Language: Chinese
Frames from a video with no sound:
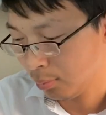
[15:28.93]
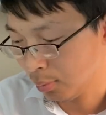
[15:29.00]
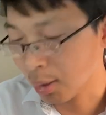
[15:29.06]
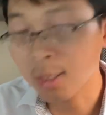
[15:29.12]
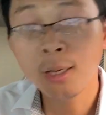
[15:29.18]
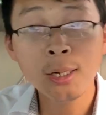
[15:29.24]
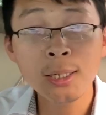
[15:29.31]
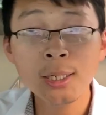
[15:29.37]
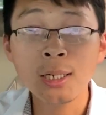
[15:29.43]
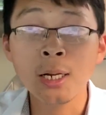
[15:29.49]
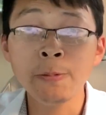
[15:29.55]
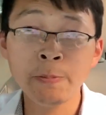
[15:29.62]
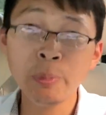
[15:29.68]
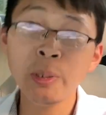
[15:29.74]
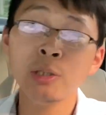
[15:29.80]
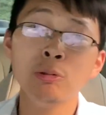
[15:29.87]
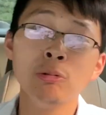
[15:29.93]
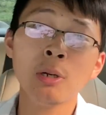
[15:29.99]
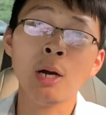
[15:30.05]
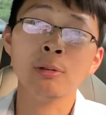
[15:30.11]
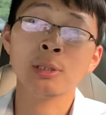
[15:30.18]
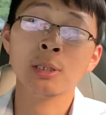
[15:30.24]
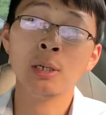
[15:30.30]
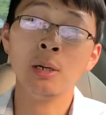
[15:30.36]
可以的，你必须
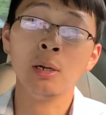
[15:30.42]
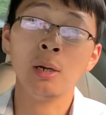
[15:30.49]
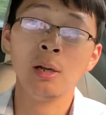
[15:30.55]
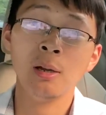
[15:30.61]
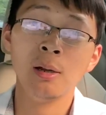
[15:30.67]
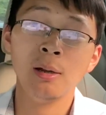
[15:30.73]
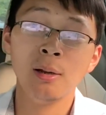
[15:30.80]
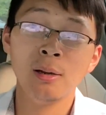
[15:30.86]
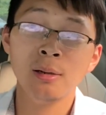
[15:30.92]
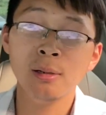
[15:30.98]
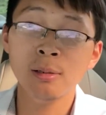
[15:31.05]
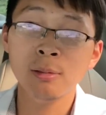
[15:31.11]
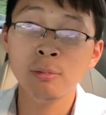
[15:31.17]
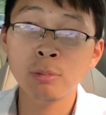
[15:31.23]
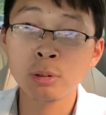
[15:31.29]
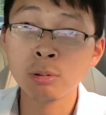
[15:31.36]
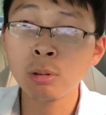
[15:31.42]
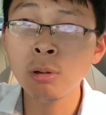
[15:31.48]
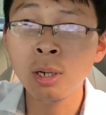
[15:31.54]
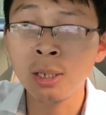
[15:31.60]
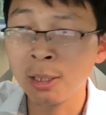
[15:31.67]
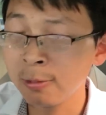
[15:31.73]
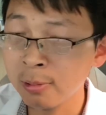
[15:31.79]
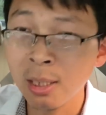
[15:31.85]
搞这个。我说过，
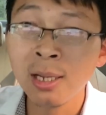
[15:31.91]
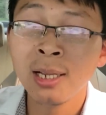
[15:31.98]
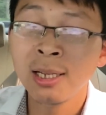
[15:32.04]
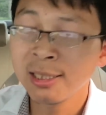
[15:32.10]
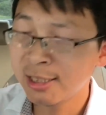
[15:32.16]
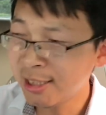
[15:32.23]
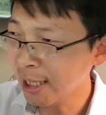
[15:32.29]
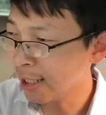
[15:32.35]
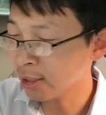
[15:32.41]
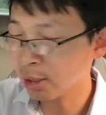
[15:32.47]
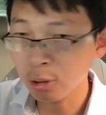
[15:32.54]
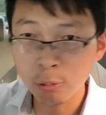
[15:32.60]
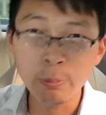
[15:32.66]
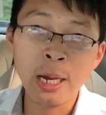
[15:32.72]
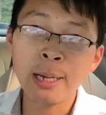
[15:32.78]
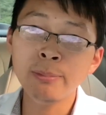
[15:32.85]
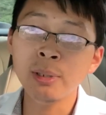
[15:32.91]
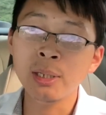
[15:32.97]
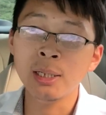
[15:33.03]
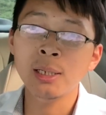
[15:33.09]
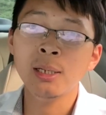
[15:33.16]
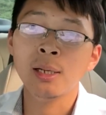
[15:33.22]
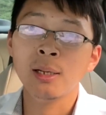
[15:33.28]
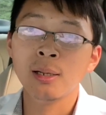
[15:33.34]
你剑走偏
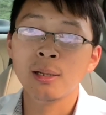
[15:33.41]
门，